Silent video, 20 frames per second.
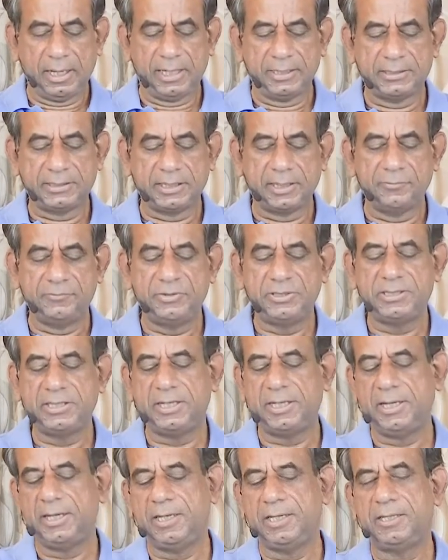आज का
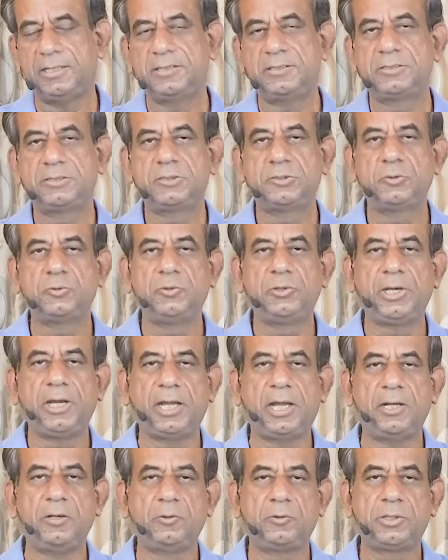विषय है
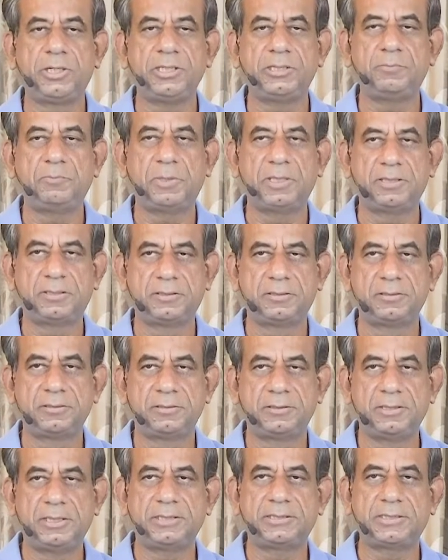सूर्यालोकित पथ
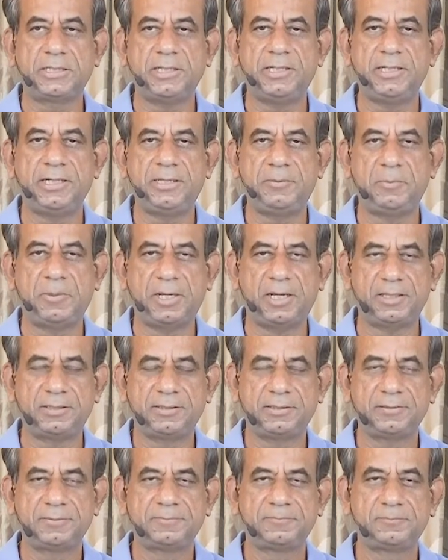द सनलिट
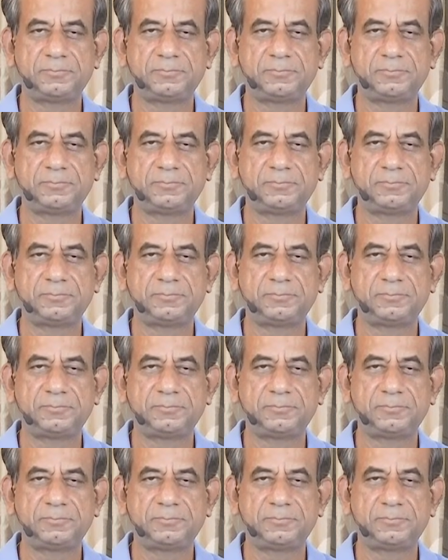पाथ